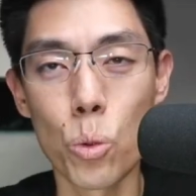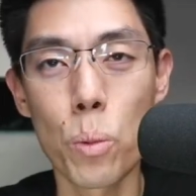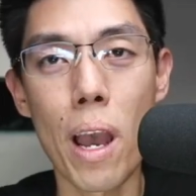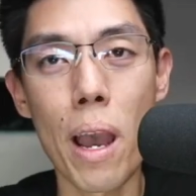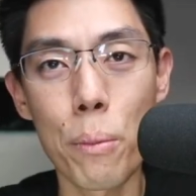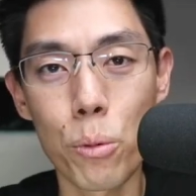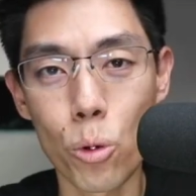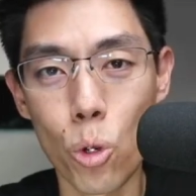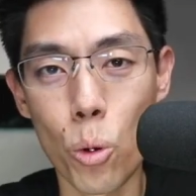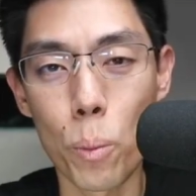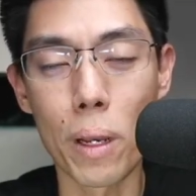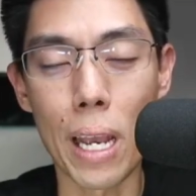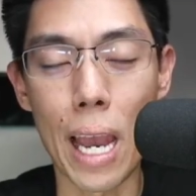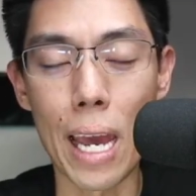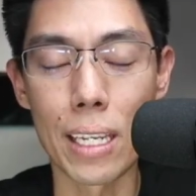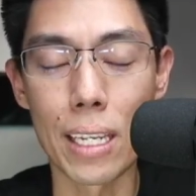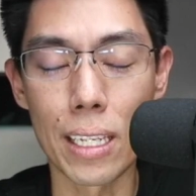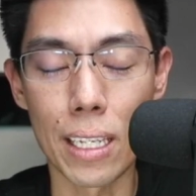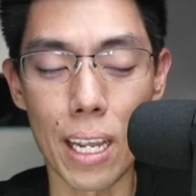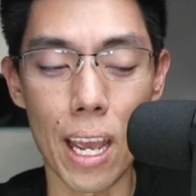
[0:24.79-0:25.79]
ภาพรวมกัน
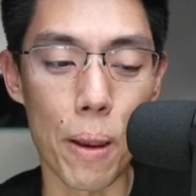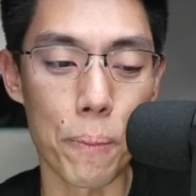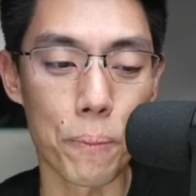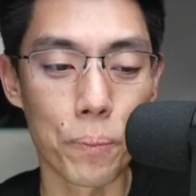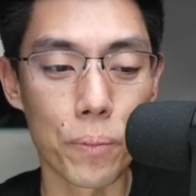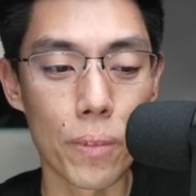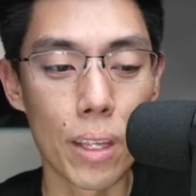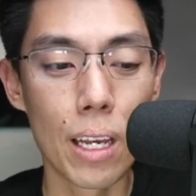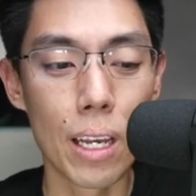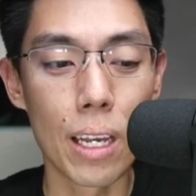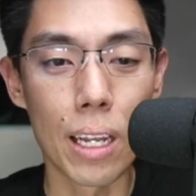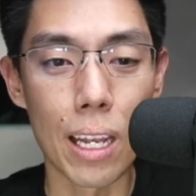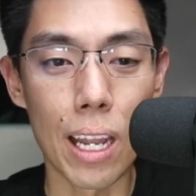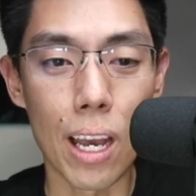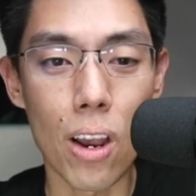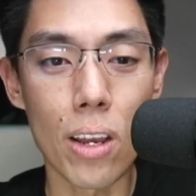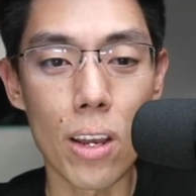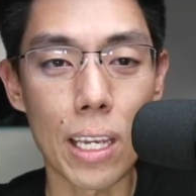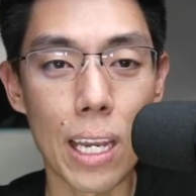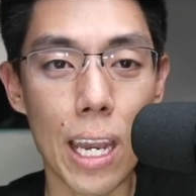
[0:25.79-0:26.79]
นะครับแล้ว
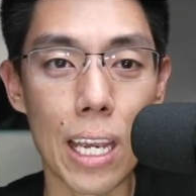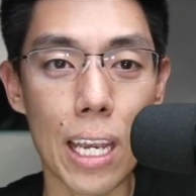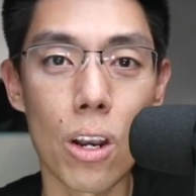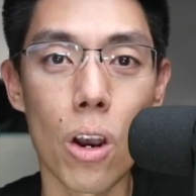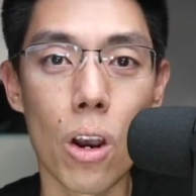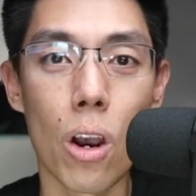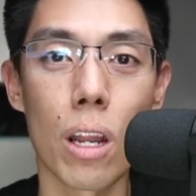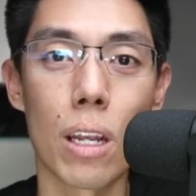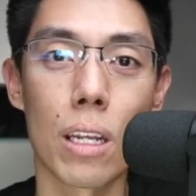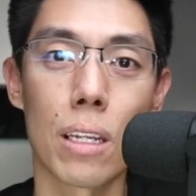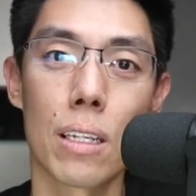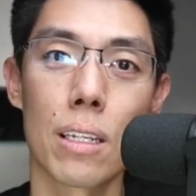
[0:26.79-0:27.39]
ก็ยังไงก่อน